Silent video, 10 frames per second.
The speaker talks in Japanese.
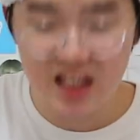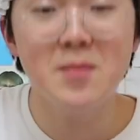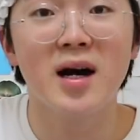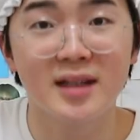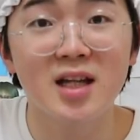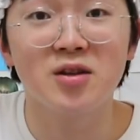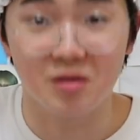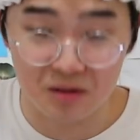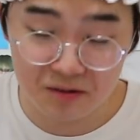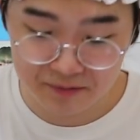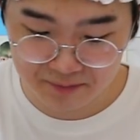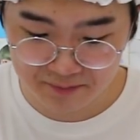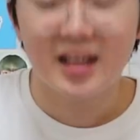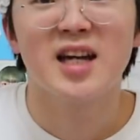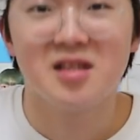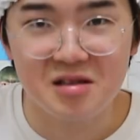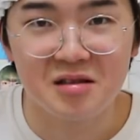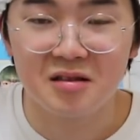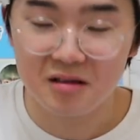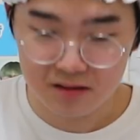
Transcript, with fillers: 今なんと体重